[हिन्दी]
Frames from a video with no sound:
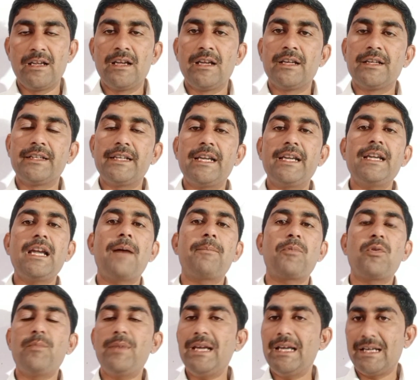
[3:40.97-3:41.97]
यही आपको
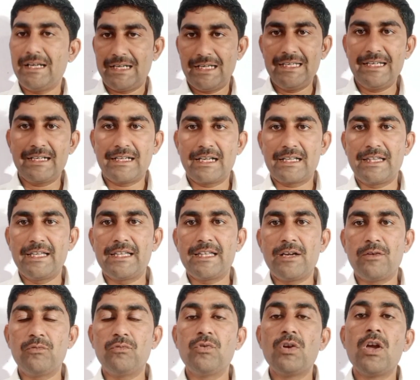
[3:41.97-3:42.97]
मैं क्लियर कर देता
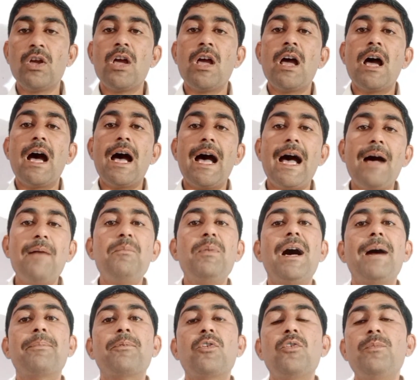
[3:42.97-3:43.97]
हूं अब
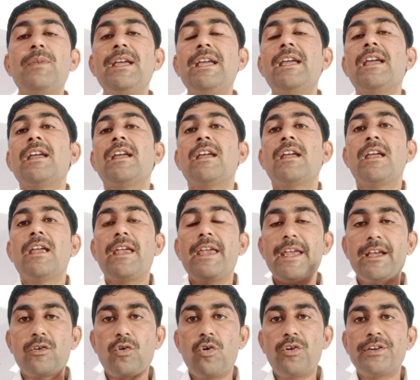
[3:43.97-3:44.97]
आपको मैं एक
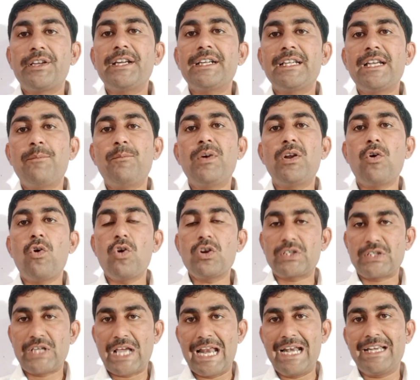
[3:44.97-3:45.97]
कॉन्टैक्ट नंबर और
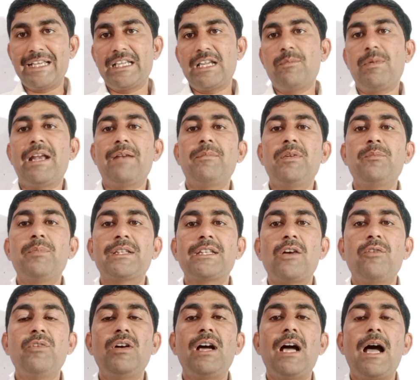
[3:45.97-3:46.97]
सैलरी के बारे में
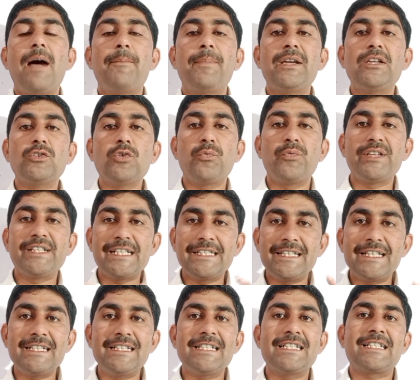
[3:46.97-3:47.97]
बताऊंगा अपने जो विजेंद्र
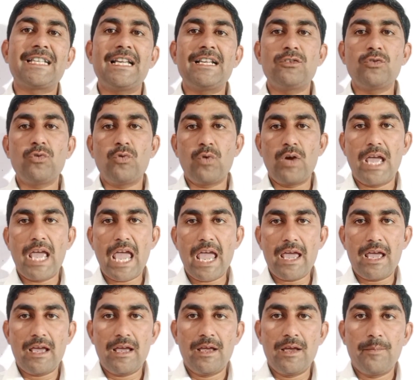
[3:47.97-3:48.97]
जी सर जो
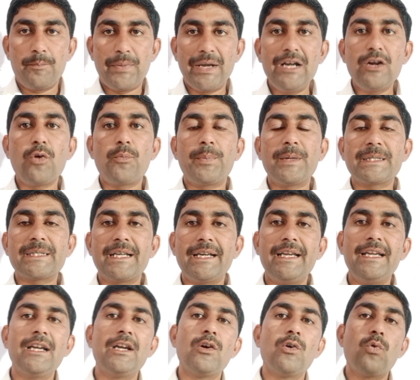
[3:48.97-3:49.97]
फील्ड ऑफिसर हैं
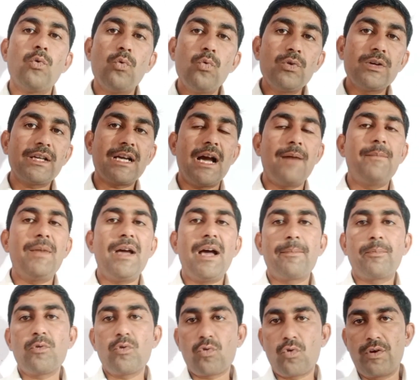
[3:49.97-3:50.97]
उनका मैं आपको
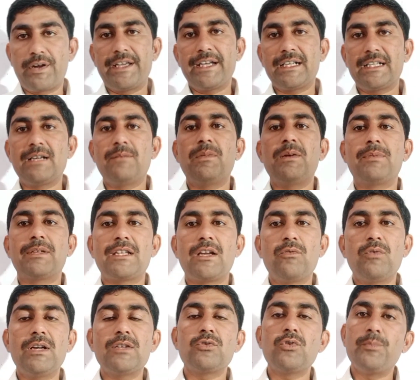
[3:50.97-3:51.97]
कॉन्टैक्ट नंबर बताऊंगा
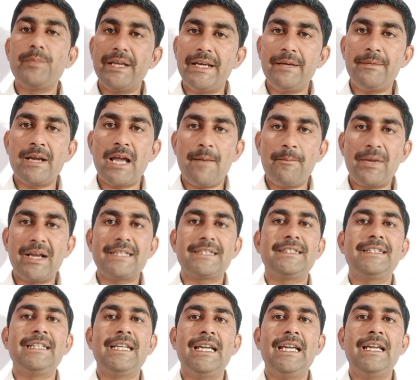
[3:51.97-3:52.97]
जो मेरे नाम राशि
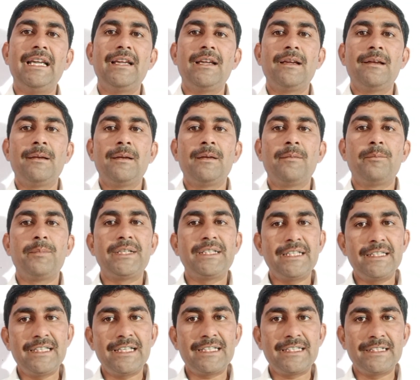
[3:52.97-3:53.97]
हैं
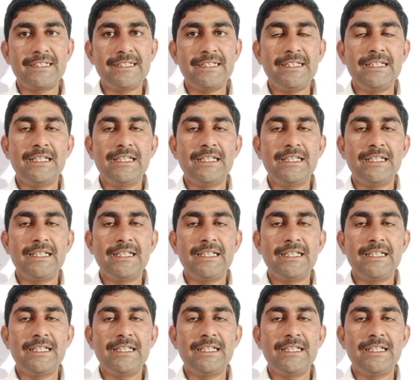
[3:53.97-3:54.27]
विजेंद्र सिंह जी